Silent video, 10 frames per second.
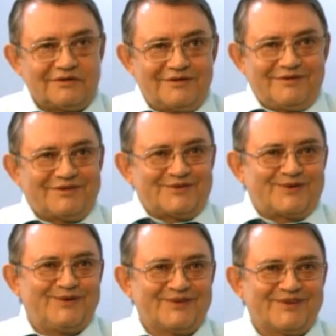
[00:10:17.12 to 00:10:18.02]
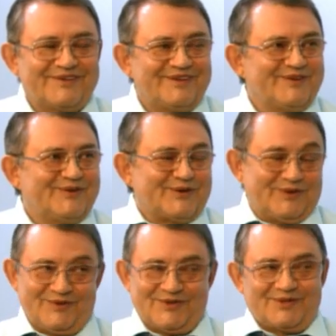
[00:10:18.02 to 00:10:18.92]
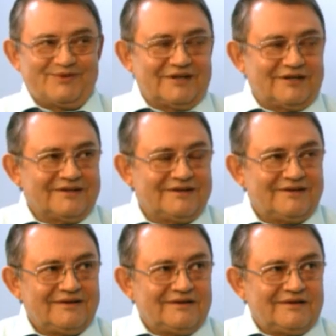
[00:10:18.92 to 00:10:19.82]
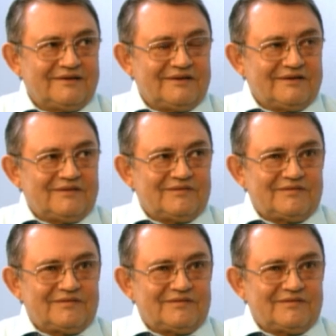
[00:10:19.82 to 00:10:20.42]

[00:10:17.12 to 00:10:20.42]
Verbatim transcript: типа, законы никого не вызывали. Угу.